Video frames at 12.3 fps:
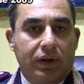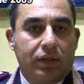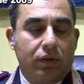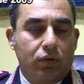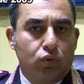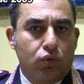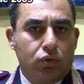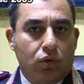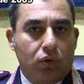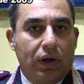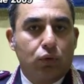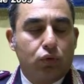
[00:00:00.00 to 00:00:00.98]

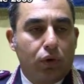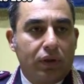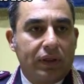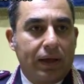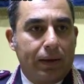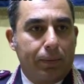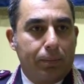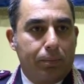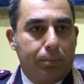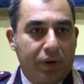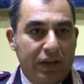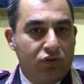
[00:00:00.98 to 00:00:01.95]
innanzitutto l'autorità
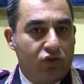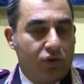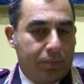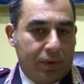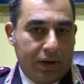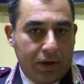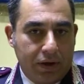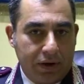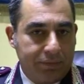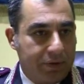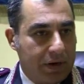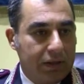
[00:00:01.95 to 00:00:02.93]
principe,
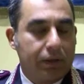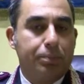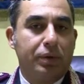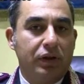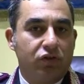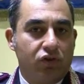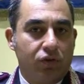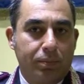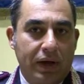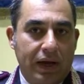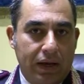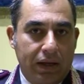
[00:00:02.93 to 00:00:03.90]
referente
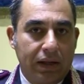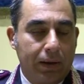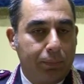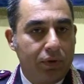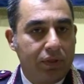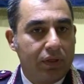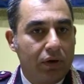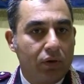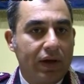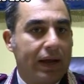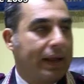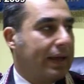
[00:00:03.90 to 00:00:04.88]
principale della polizia
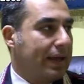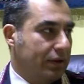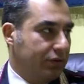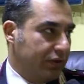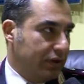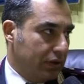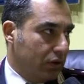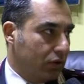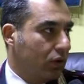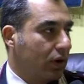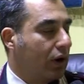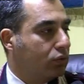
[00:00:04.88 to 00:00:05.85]
locale è il
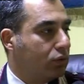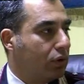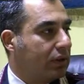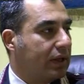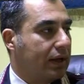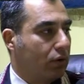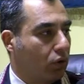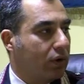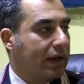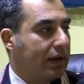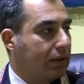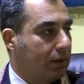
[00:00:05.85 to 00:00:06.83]
sindaco, autorità
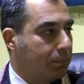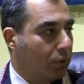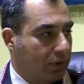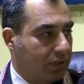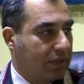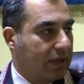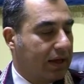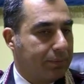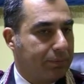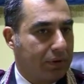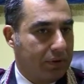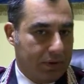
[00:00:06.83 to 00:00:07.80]
locale di polizia
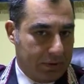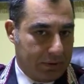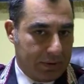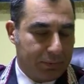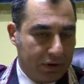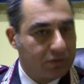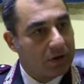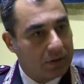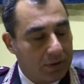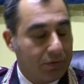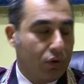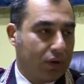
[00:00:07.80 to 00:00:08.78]
eh,
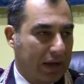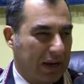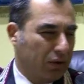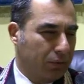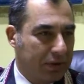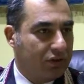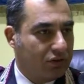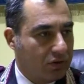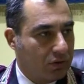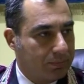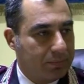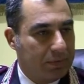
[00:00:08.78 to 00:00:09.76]
amministrativa locale, come
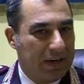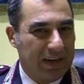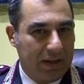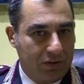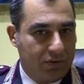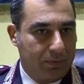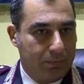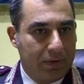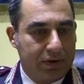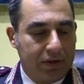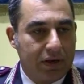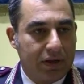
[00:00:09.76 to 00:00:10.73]
dice la legge in
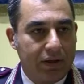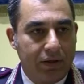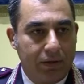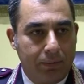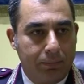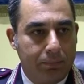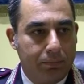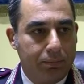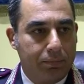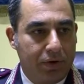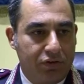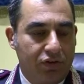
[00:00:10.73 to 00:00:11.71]
maniera eh,
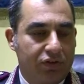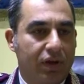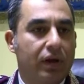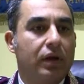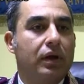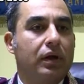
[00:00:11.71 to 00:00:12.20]
precisa.